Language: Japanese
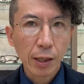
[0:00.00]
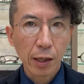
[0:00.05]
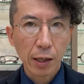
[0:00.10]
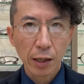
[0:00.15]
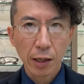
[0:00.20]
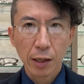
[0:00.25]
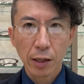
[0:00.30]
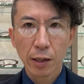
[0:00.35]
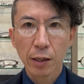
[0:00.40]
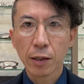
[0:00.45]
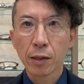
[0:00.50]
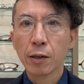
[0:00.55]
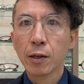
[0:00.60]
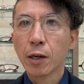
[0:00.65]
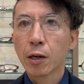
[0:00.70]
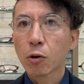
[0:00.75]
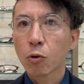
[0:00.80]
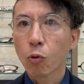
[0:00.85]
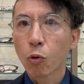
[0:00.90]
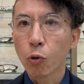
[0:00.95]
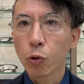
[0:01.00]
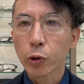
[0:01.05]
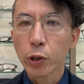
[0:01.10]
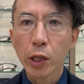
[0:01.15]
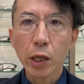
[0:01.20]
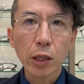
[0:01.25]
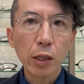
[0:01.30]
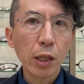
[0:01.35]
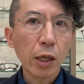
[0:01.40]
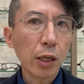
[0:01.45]
えー個
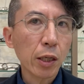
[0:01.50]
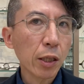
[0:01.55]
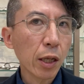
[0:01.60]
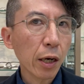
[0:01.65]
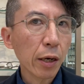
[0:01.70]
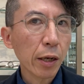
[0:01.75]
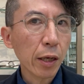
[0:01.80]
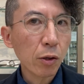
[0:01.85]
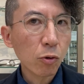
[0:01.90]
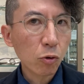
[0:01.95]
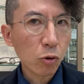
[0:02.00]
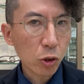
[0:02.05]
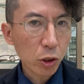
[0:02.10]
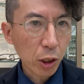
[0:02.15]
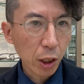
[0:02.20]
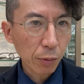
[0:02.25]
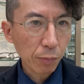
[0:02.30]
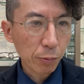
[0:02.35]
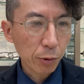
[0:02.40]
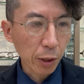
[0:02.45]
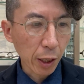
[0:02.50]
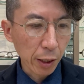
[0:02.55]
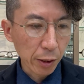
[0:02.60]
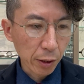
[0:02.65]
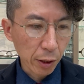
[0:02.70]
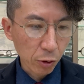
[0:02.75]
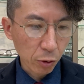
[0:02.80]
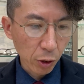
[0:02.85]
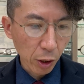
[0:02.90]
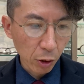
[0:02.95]
性的なレンズシェイプなん
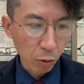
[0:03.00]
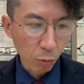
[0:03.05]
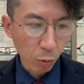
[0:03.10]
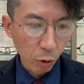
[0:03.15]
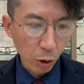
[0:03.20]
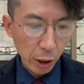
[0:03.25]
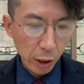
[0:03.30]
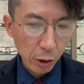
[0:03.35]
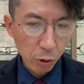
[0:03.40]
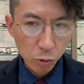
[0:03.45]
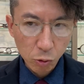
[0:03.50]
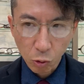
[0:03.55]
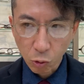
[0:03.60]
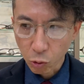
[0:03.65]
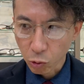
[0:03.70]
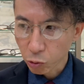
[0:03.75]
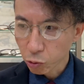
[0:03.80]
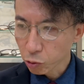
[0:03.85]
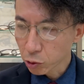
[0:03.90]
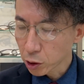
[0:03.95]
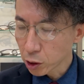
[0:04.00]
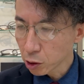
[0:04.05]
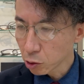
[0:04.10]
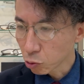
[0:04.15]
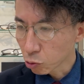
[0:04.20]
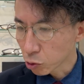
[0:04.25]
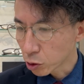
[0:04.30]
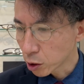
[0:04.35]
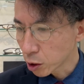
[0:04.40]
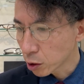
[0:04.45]
ですけれどもかけるとすっきり
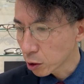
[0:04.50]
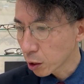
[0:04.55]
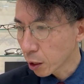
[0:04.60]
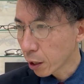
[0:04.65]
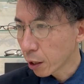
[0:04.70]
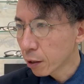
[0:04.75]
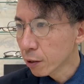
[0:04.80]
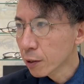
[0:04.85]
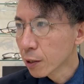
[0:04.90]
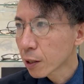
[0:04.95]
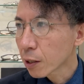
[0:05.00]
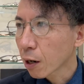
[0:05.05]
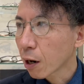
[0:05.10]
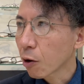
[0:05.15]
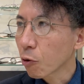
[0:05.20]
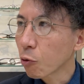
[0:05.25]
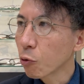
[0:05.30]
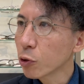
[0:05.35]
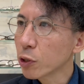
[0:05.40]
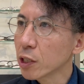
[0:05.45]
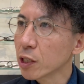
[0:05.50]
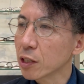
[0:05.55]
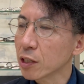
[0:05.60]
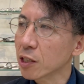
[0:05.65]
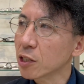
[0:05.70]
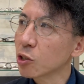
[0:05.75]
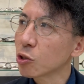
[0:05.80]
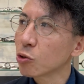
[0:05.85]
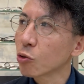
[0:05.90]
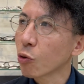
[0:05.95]
としていてかっこいい
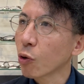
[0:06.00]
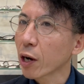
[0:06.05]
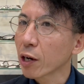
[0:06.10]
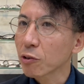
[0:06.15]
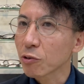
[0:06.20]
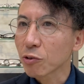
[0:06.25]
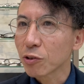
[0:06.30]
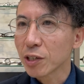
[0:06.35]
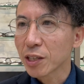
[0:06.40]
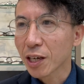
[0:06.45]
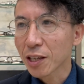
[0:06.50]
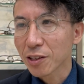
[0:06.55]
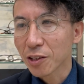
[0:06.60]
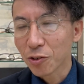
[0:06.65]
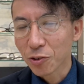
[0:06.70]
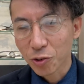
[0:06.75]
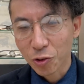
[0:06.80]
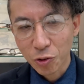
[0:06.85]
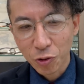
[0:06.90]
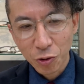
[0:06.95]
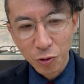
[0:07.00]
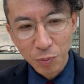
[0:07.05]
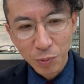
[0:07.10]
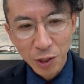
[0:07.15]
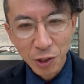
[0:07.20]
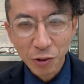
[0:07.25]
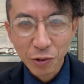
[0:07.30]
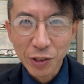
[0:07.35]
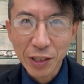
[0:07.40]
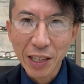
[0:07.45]
印象が作り出せるという
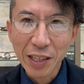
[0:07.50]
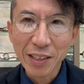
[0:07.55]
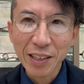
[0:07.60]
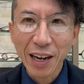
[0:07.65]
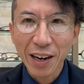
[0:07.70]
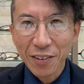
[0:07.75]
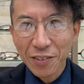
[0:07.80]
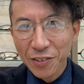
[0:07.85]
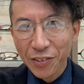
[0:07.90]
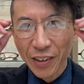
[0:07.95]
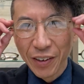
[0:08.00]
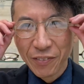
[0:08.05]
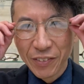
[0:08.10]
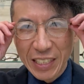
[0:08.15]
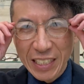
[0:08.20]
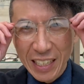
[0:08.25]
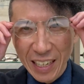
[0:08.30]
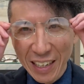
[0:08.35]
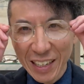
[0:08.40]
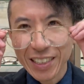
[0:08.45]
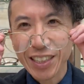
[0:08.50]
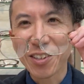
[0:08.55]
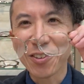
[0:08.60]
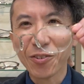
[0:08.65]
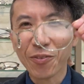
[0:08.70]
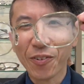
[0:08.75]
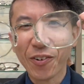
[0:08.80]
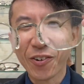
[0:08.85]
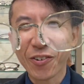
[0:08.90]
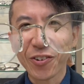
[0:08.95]
魅力的なフレームに仕上がってる
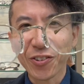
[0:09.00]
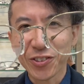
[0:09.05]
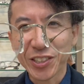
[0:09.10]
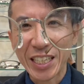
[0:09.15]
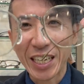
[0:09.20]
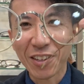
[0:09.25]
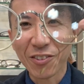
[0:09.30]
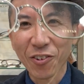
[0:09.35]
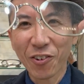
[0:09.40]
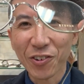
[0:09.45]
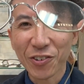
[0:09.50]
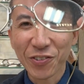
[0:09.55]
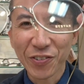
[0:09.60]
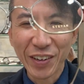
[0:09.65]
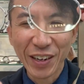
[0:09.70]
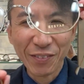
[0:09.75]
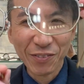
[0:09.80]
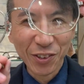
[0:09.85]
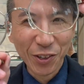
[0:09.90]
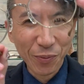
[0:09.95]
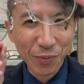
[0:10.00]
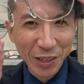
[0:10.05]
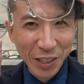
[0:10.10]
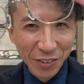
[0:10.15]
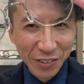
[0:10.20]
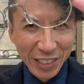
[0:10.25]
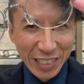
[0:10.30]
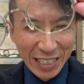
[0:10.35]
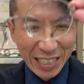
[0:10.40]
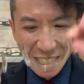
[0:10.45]
のもこちらのフレームの魅
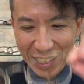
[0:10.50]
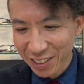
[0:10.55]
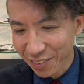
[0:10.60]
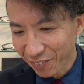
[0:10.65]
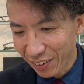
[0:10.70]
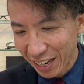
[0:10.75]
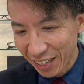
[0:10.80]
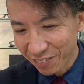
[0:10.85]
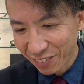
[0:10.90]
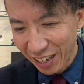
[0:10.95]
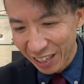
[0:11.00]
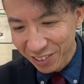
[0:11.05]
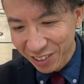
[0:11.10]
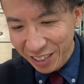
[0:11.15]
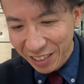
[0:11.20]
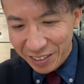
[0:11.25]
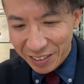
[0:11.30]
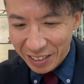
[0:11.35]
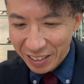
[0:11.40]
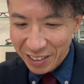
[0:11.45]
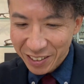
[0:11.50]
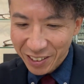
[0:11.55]
力になってまいります